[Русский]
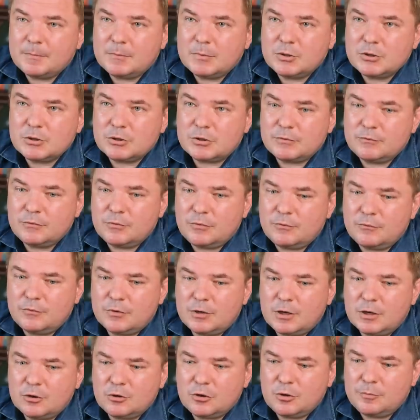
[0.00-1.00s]
мы живем в
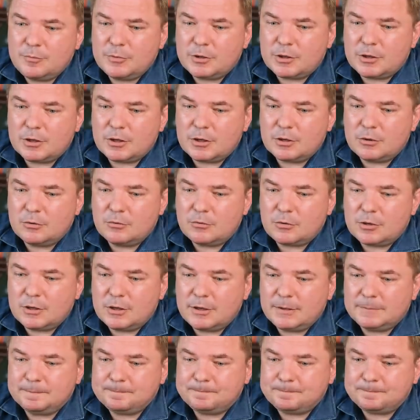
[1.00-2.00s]
экономике,
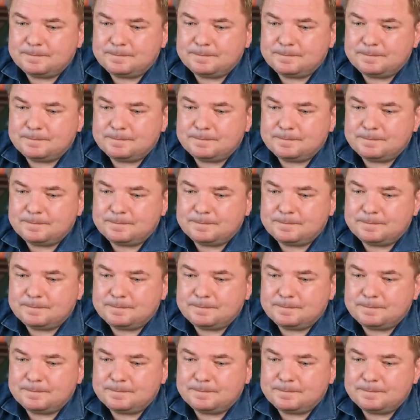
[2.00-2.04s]
которая